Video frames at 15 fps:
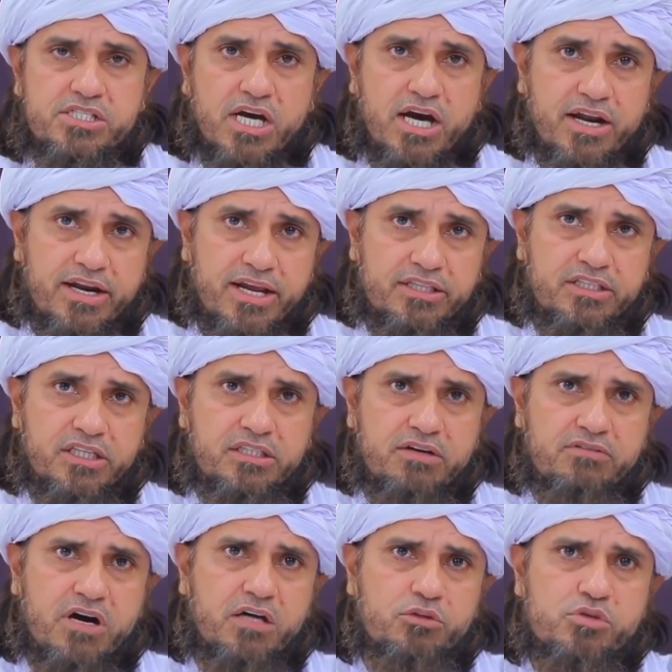जहाँ रहते
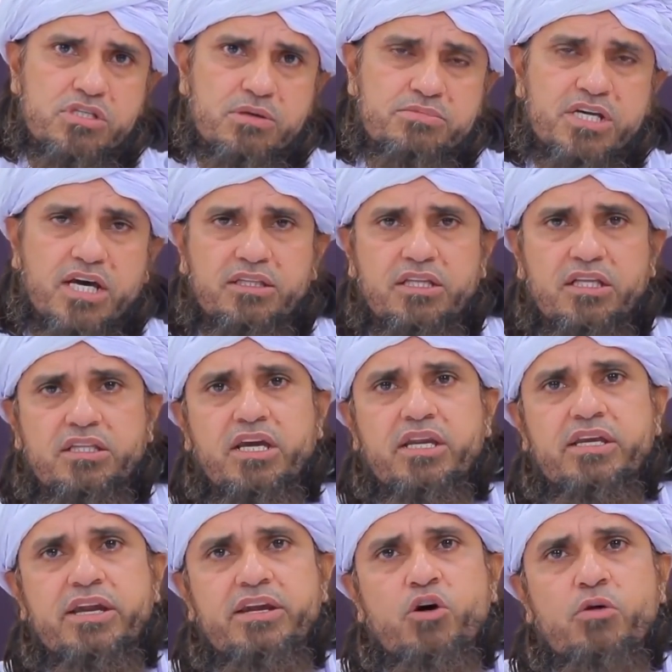थे वहाँ तो सब जानते थे
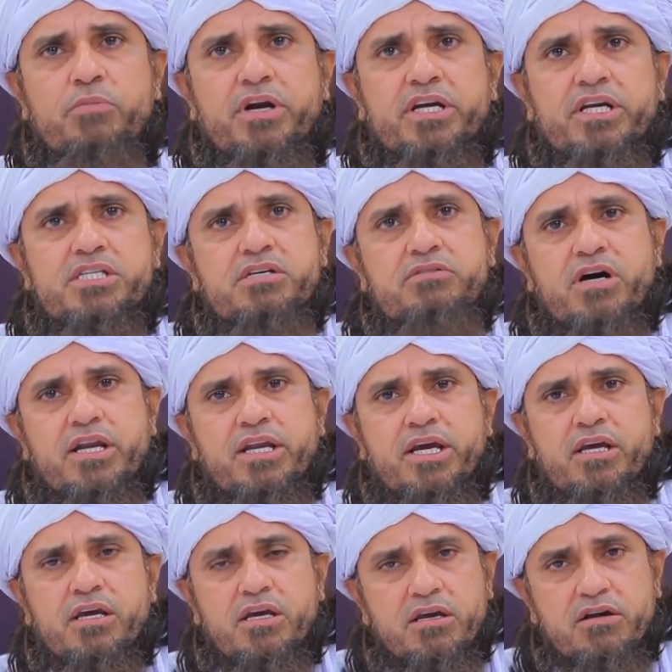इनके नौ बेटे जवान
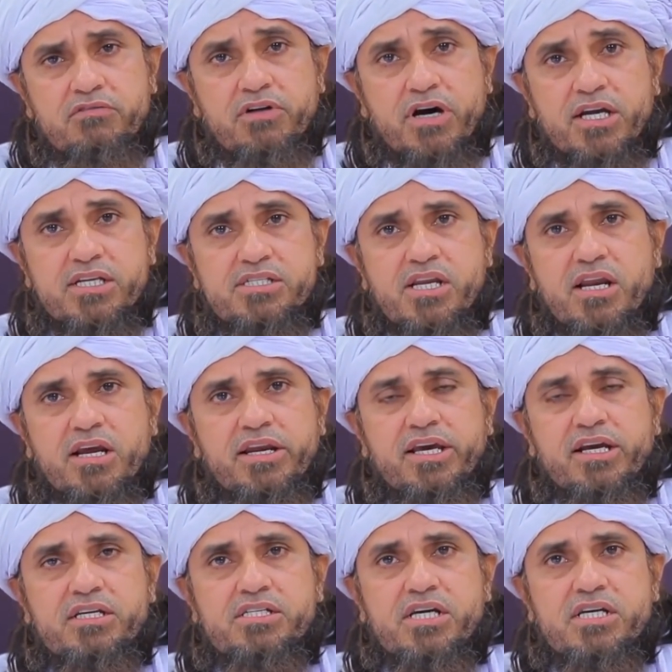हैं वहाँ नज़र
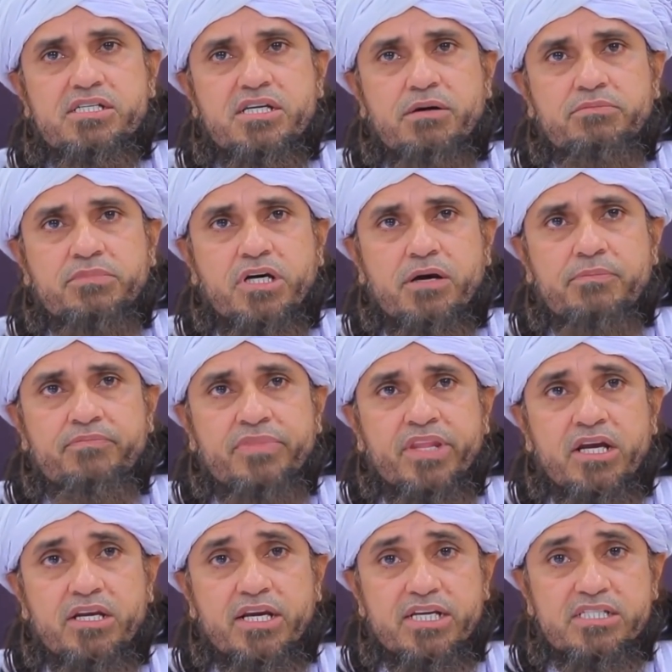लगने का चांस कम था
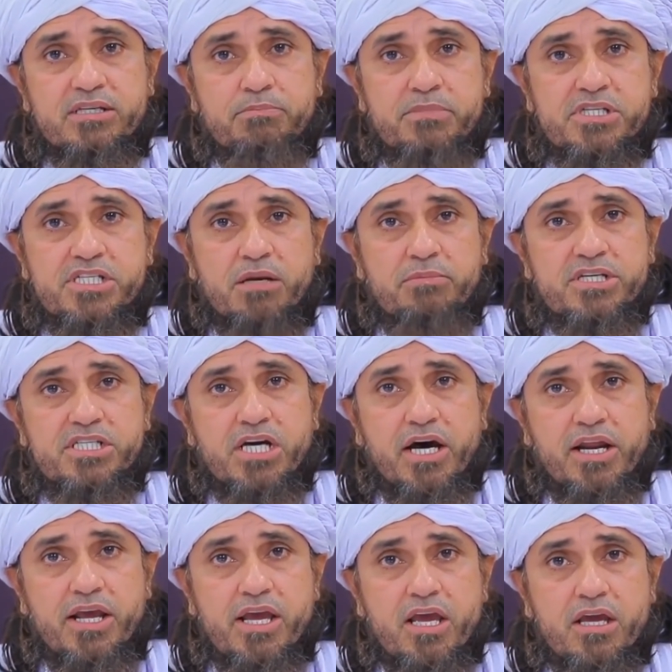लेकिन जब मिस्र में
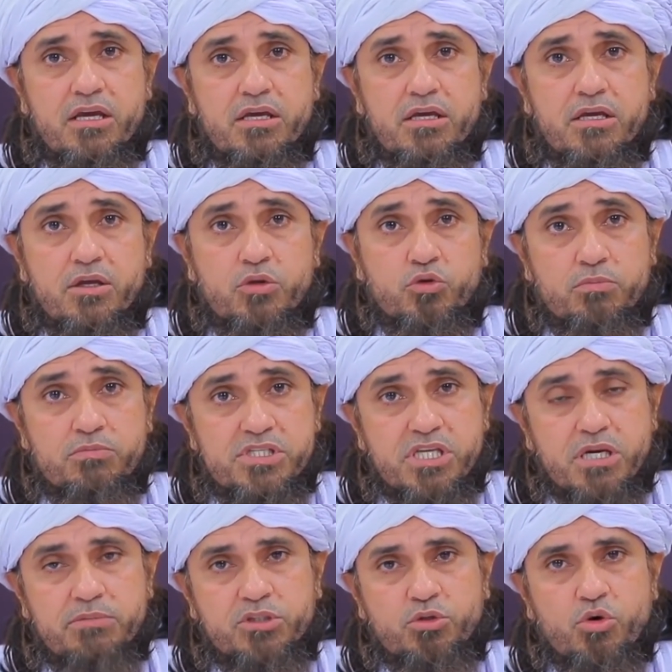जा रहे हैं तो
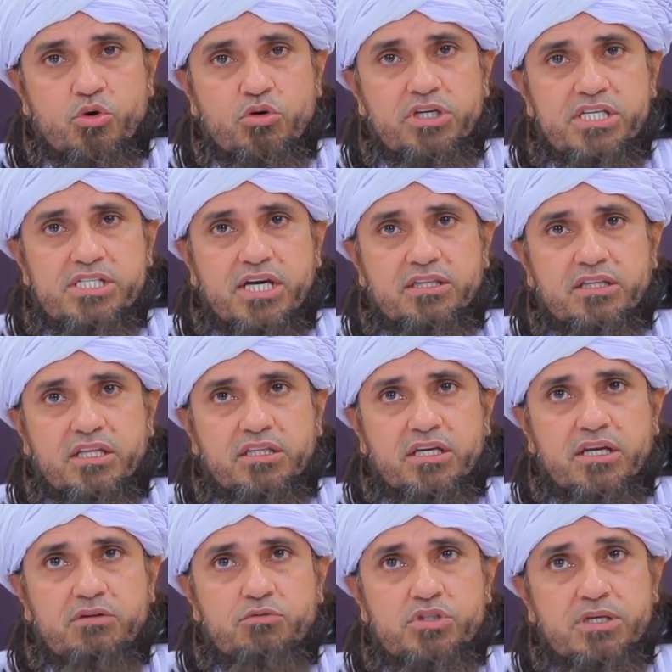मिस्र में तो लोग नहीं जानते
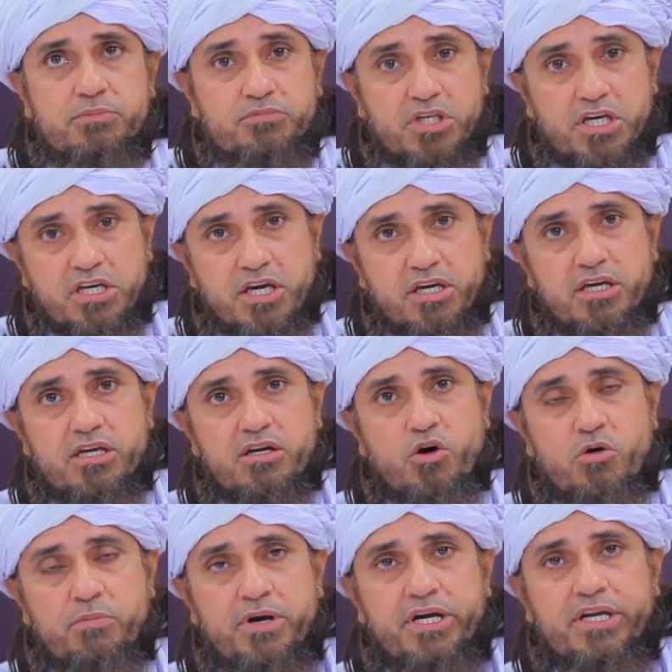थे ना वो जब देखेंगे
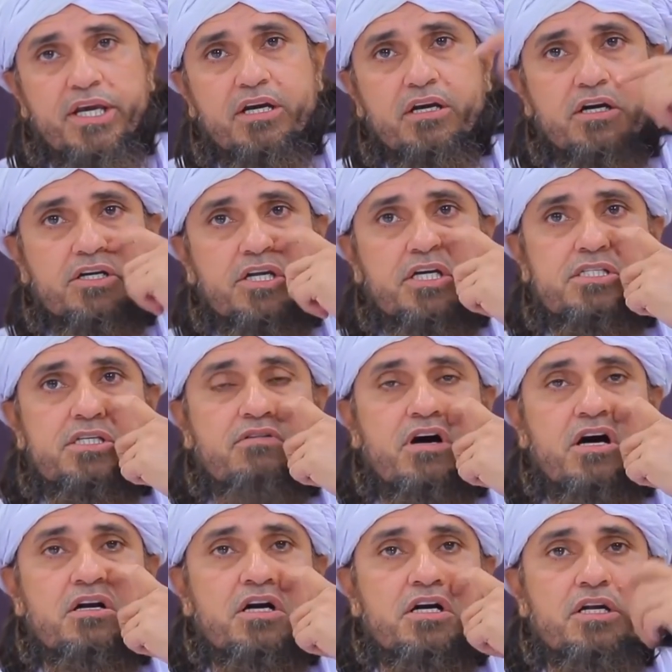नौ बेटे इकट्ठे
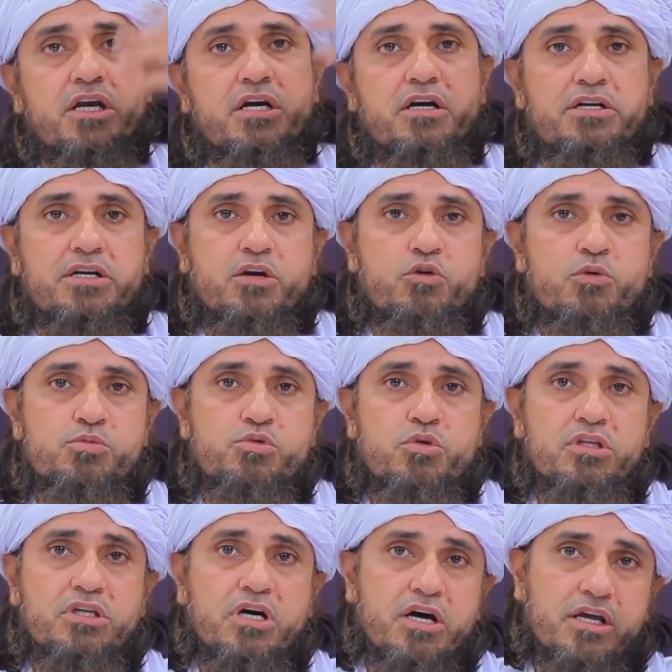जवान हट्टे कट्टे
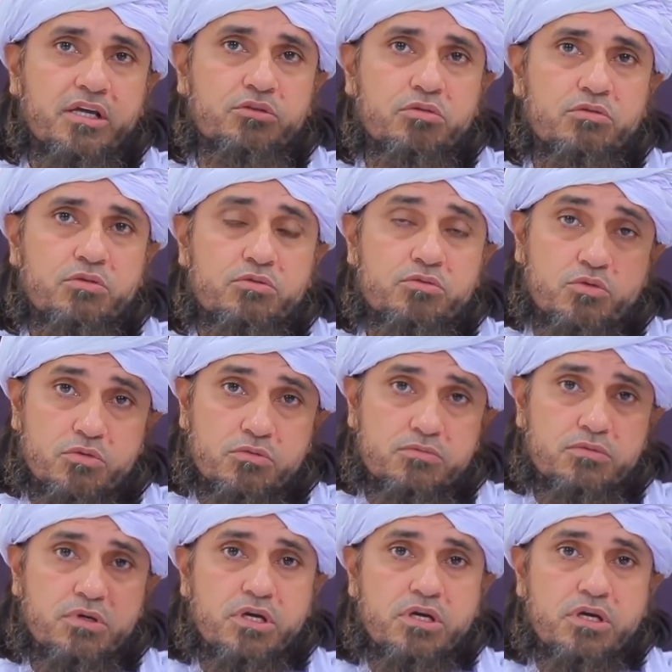खूबसूरत आ रहे हैं तो वो उनको